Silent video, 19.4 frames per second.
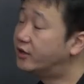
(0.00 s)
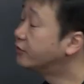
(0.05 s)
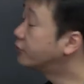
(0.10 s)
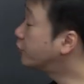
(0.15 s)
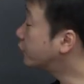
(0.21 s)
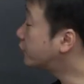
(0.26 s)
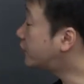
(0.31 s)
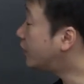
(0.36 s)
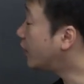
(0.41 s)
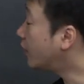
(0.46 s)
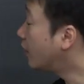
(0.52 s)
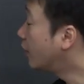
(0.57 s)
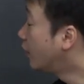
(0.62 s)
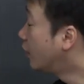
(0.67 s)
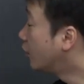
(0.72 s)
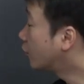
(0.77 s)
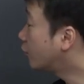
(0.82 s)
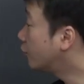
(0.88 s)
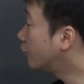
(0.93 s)
そして
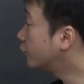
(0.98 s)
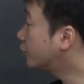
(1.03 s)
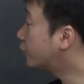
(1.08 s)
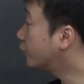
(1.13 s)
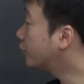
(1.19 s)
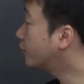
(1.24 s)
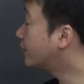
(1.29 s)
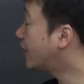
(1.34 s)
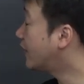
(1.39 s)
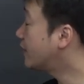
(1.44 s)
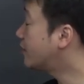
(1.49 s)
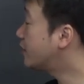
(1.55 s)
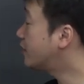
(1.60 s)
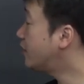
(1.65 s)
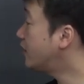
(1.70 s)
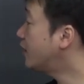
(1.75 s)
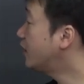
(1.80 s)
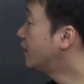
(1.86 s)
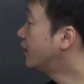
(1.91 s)
この東大寺
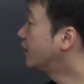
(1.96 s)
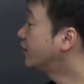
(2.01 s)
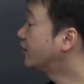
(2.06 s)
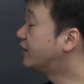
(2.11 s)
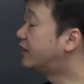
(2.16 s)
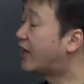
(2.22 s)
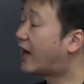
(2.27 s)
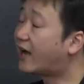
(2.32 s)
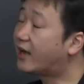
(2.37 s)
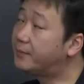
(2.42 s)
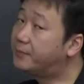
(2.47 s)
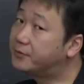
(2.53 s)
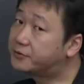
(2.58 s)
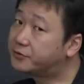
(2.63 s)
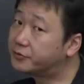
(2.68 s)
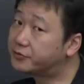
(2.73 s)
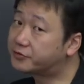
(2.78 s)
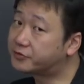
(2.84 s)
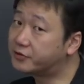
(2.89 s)
に大
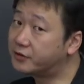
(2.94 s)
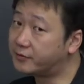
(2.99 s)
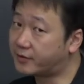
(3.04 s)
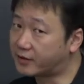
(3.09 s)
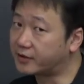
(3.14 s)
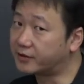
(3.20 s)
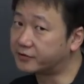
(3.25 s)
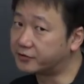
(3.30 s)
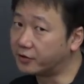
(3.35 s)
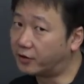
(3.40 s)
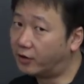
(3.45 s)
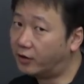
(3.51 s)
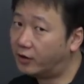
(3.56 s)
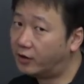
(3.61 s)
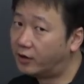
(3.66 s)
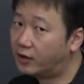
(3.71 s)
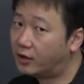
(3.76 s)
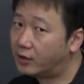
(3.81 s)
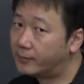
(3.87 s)
仏を作るわけですよ。
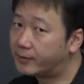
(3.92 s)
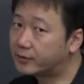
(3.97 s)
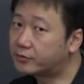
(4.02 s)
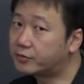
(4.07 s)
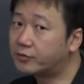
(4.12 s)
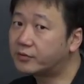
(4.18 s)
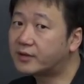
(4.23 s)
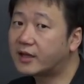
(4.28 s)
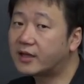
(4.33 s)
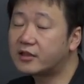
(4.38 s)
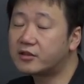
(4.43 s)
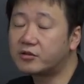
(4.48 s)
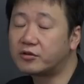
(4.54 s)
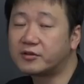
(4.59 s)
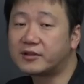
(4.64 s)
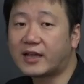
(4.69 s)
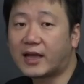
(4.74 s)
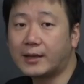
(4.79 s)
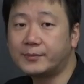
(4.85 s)
東大寺
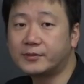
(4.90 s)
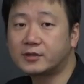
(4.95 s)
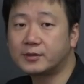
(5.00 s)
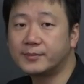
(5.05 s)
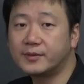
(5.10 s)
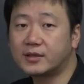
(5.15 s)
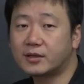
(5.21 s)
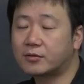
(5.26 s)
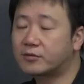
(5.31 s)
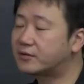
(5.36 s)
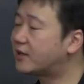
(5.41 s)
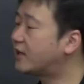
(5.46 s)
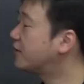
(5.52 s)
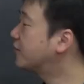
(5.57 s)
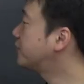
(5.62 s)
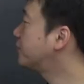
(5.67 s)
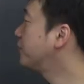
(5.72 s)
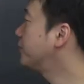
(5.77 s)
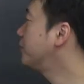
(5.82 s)
の大仏見たことある人